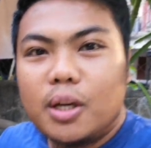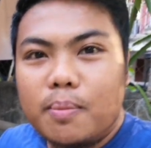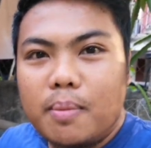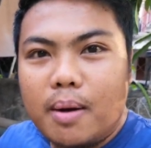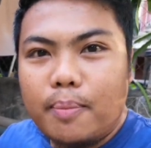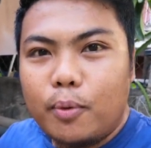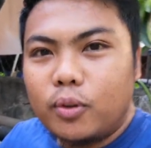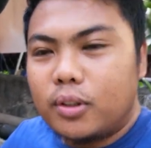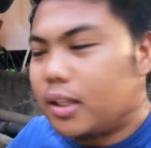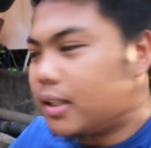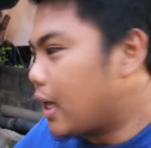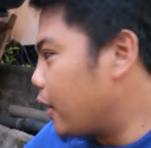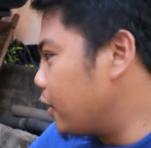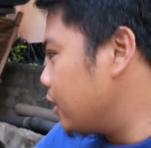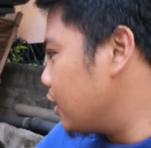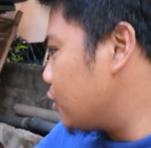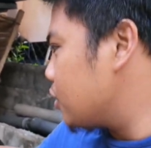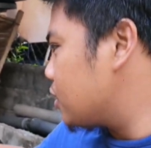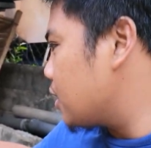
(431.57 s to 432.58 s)
So mapunta
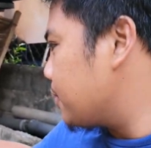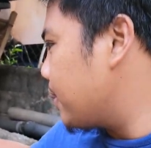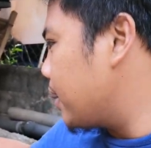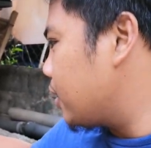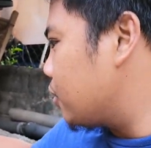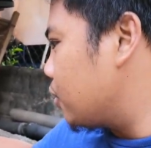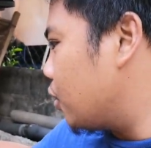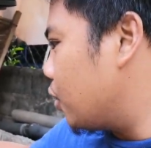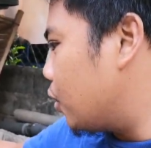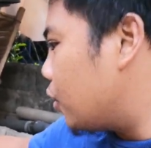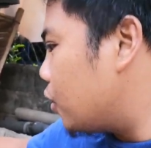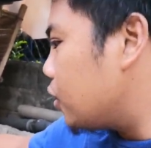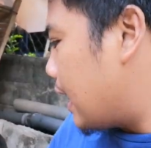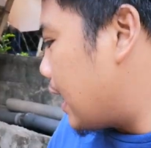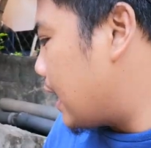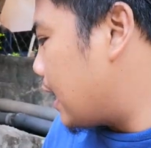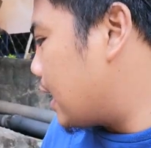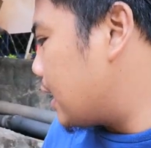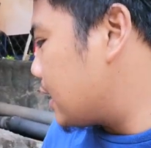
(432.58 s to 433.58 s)
tayo dito sa may gulong
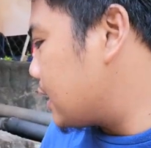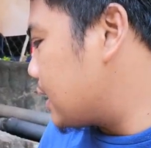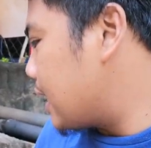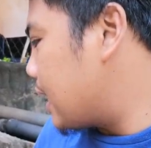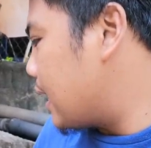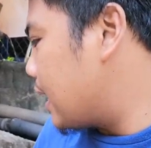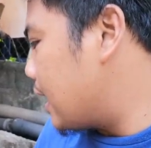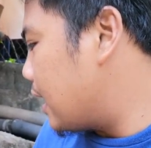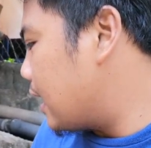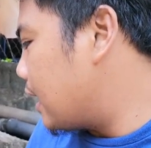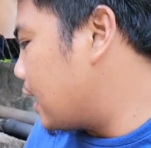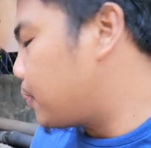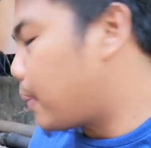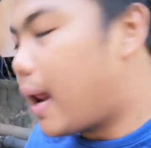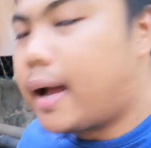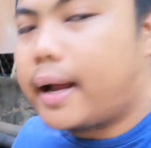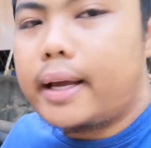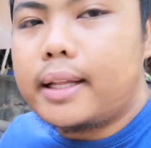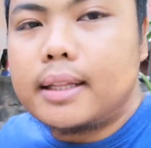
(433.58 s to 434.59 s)
at sa
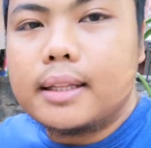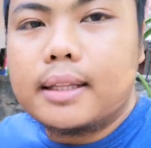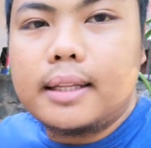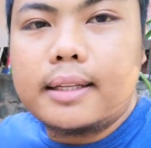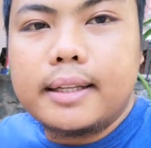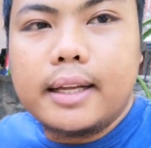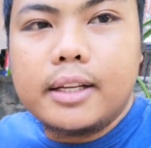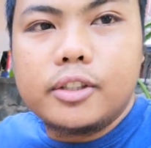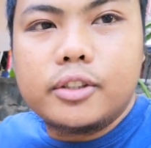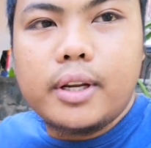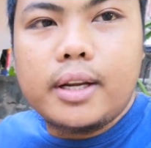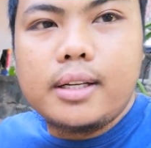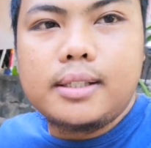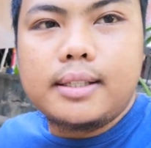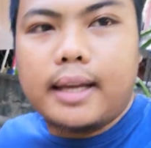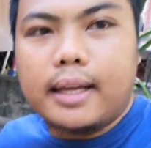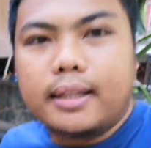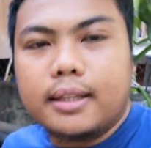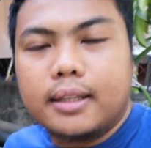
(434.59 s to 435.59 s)
sprocket and then
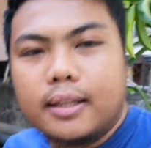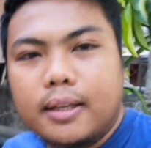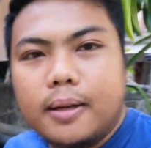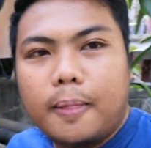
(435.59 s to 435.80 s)
set.